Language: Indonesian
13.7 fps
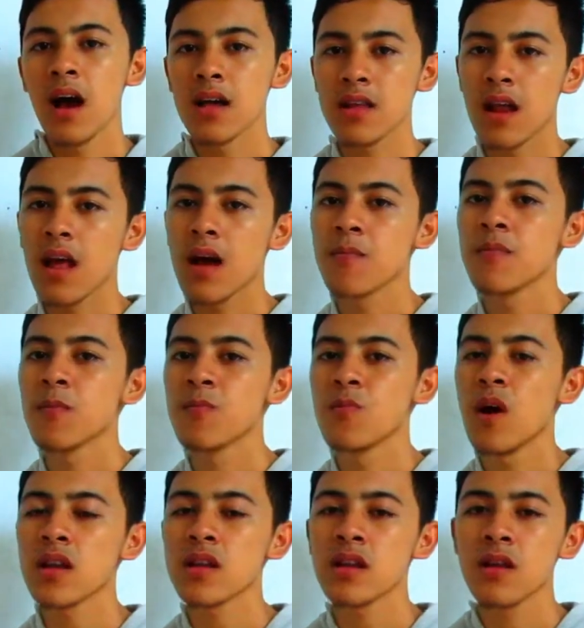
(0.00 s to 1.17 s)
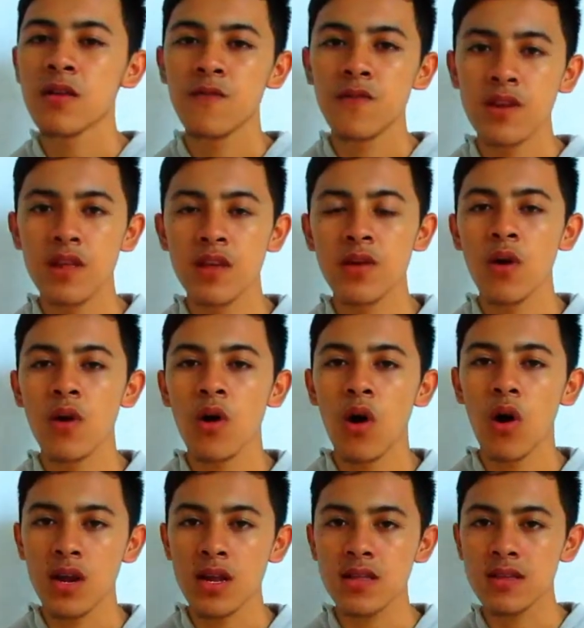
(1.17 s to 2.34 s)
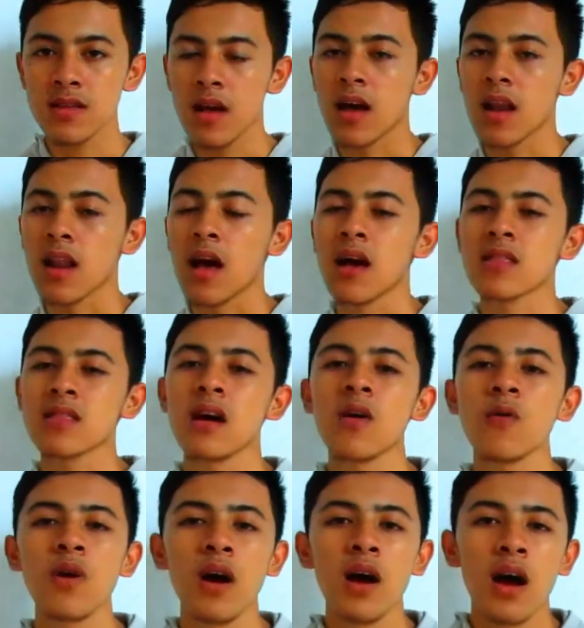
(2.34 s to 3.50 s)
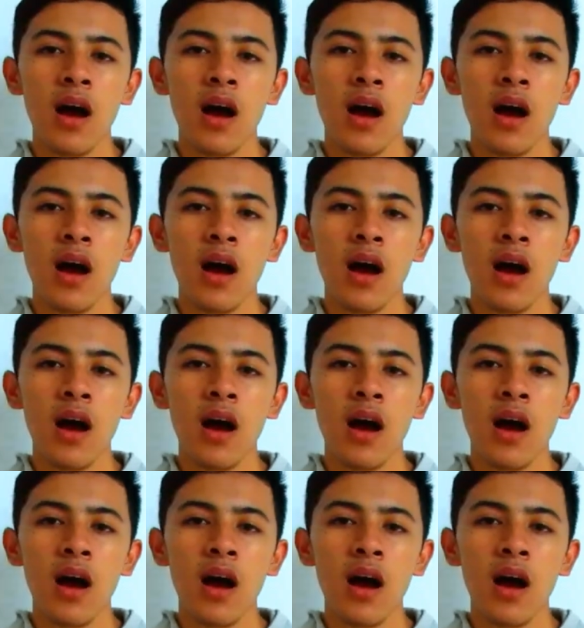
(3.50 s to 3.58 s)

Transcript: adalah membuat video original atau